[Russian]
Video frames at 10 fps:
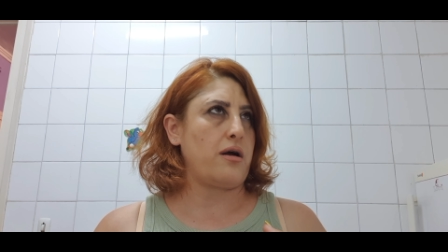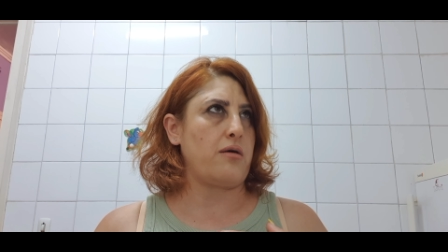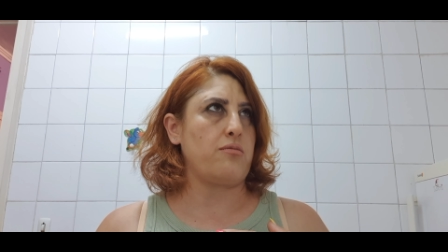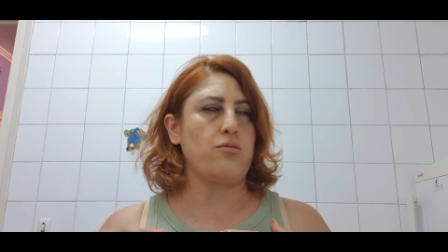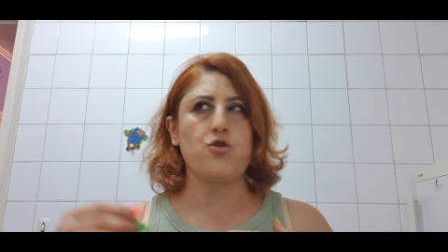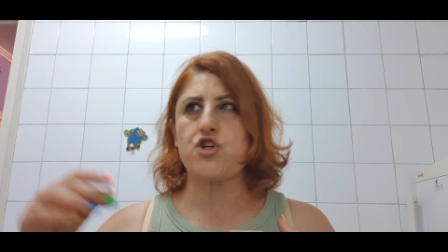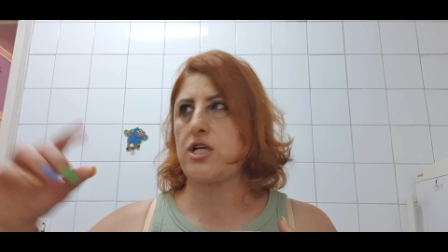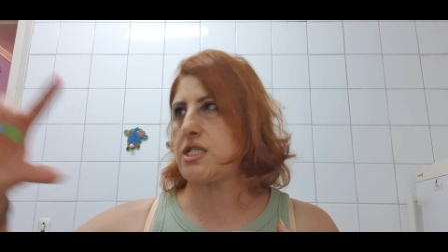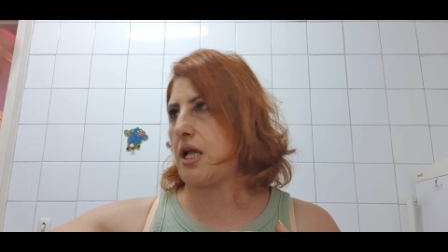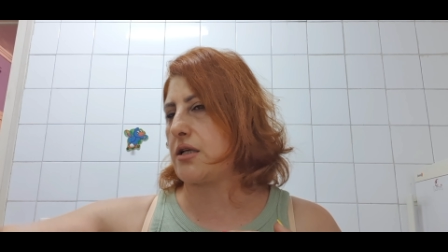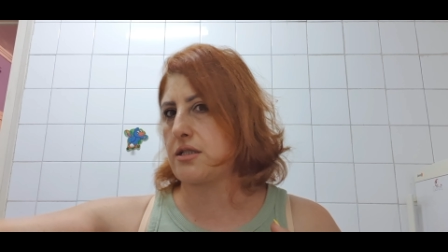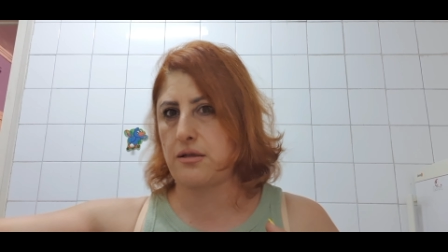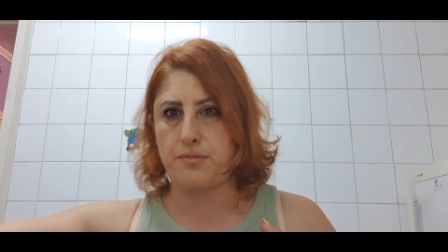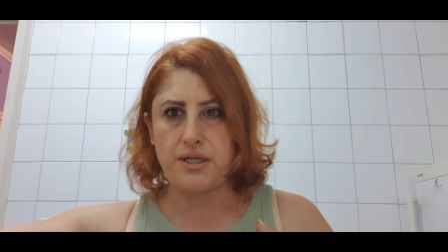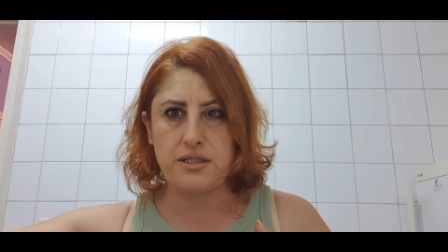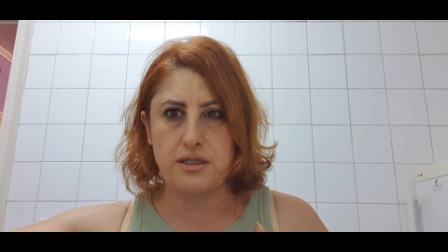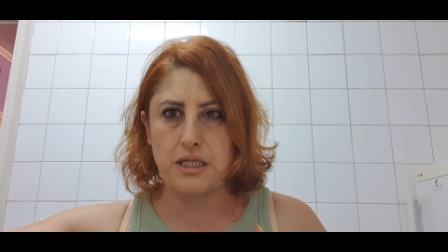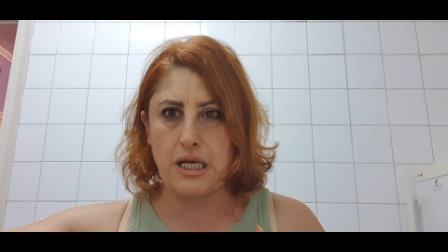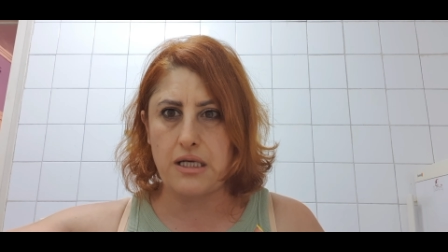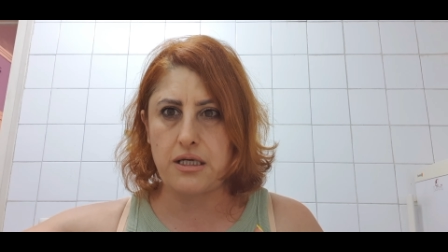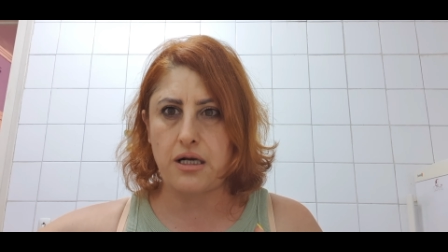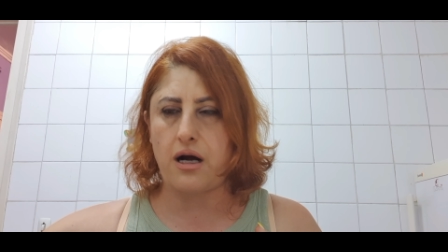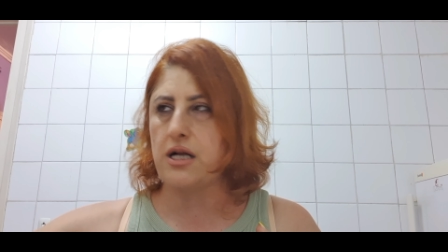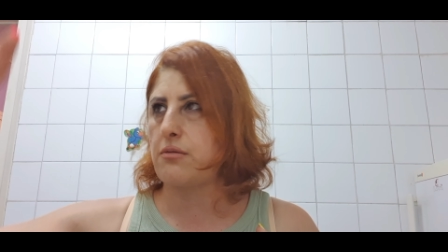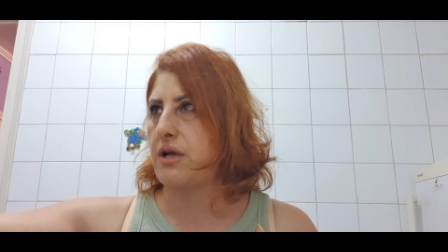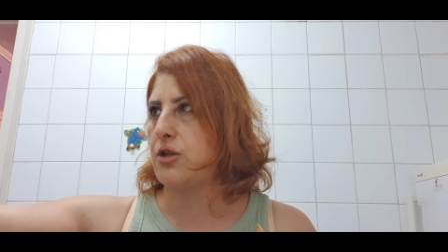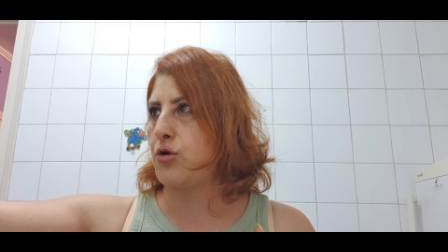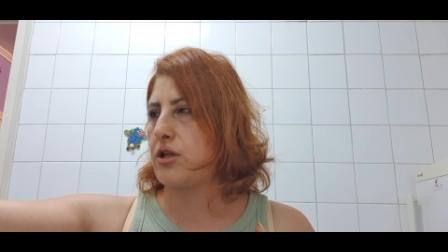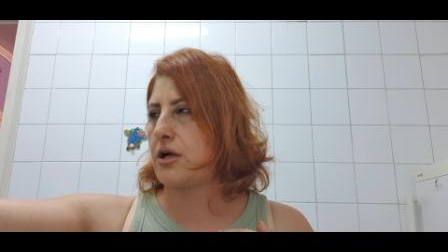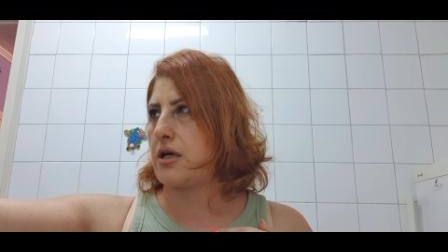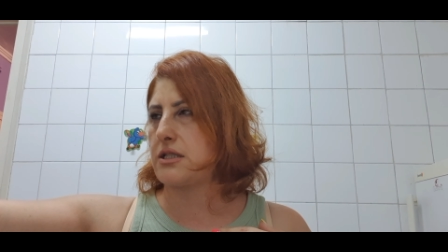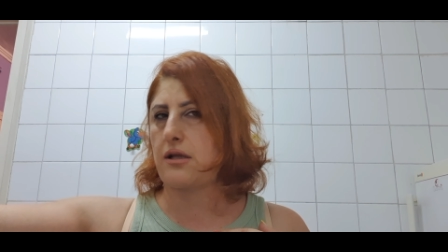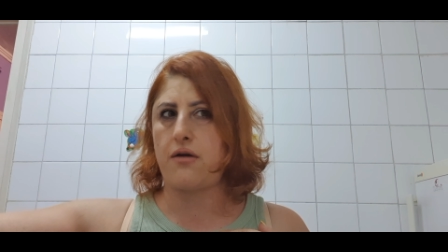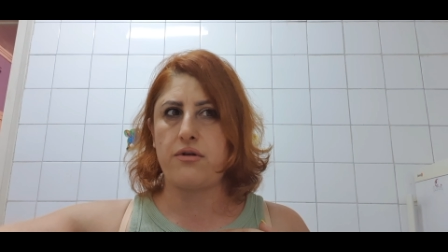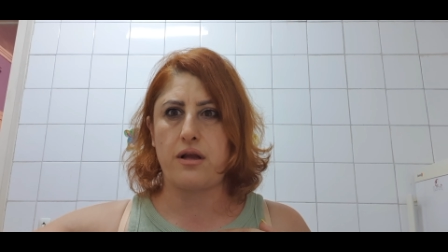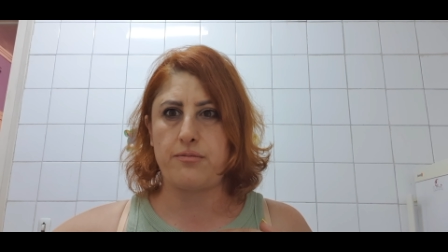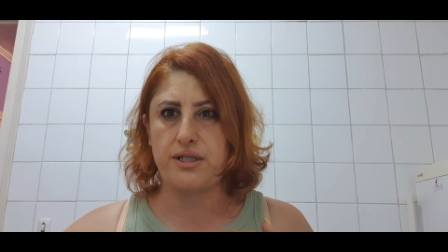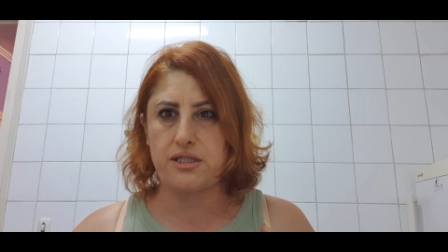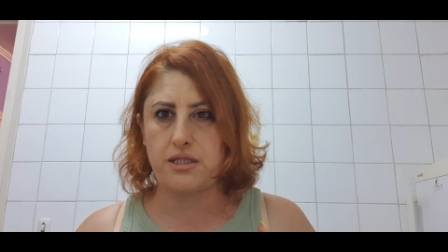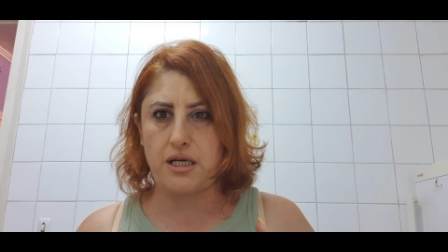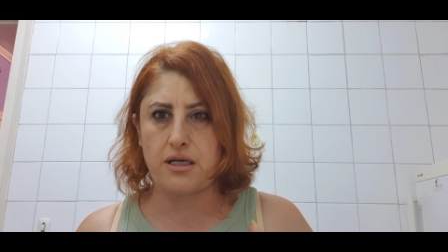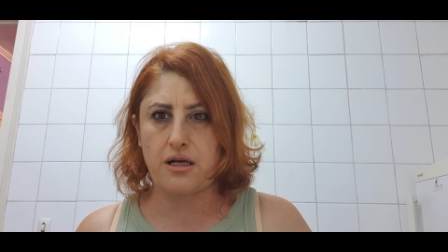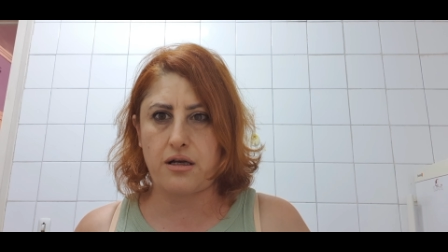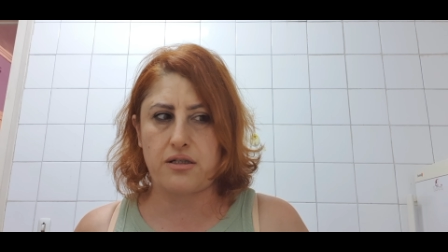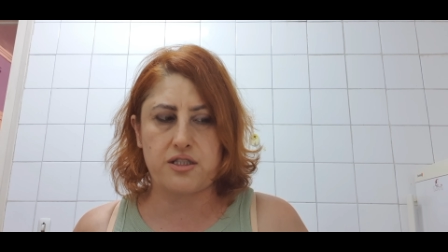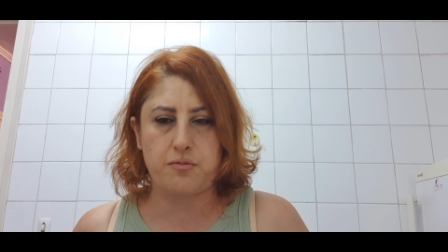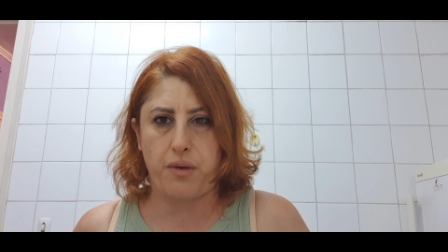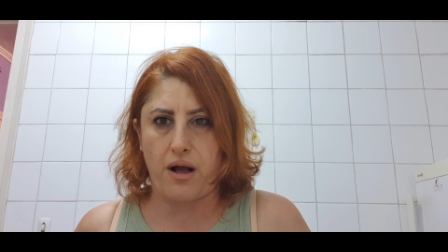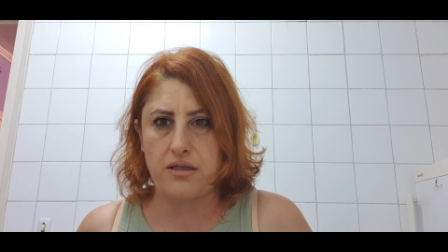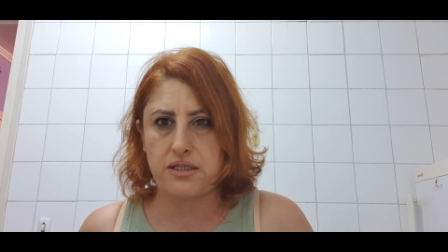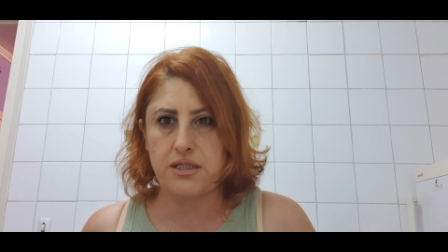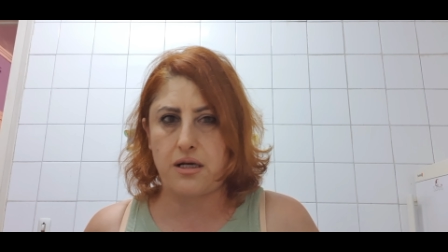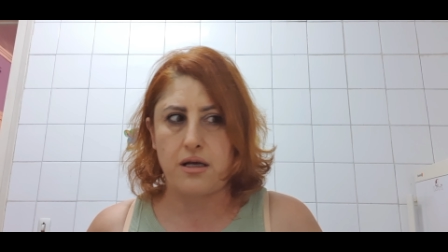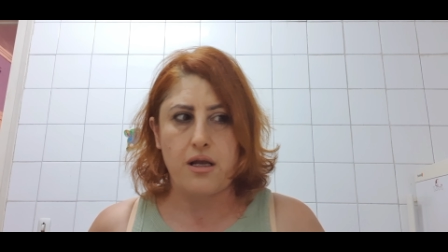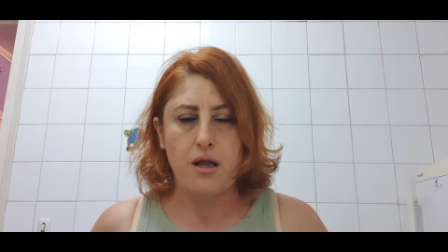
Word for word: муж остался без денег, арминойка оставила без денег испанца.